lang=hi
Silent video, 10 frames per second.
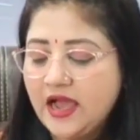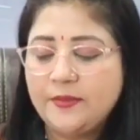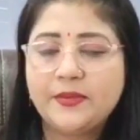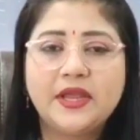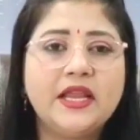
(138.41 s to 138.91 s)

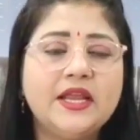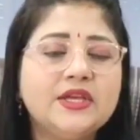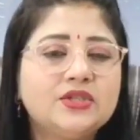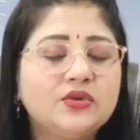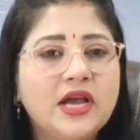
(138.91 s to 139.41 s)
आपके
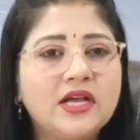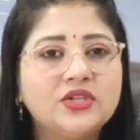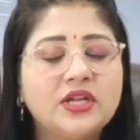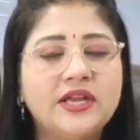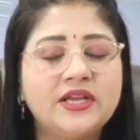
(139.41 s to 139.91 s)
लिए जो है
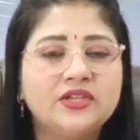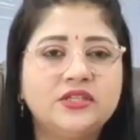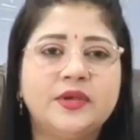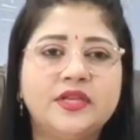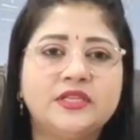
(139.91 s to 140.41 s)
आज के लिए
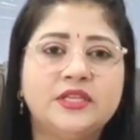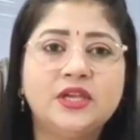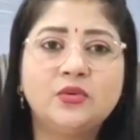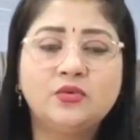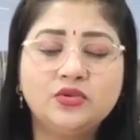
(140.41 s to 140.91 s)
एंजल्स मैसेज है
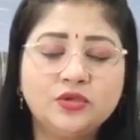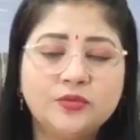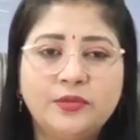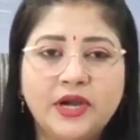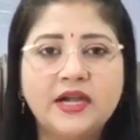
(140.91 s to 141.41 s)
कि
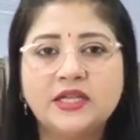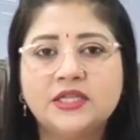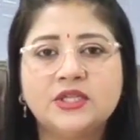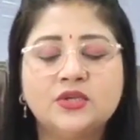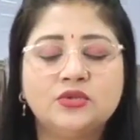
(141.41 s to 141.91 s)
कुछ बड़ा
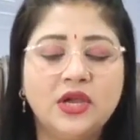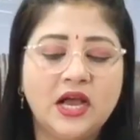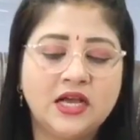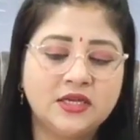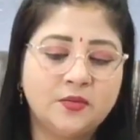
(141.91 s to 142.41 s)
डिसीजन जो है
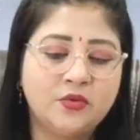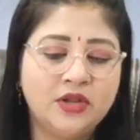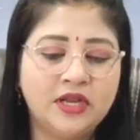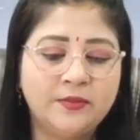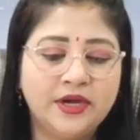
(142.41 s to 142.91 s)
आज आपको
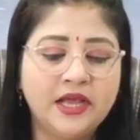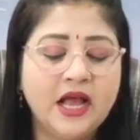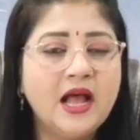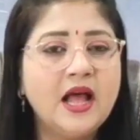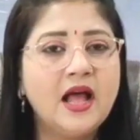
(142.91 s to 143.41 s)
लेना
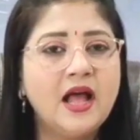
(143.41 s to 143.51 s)
पड़ेगा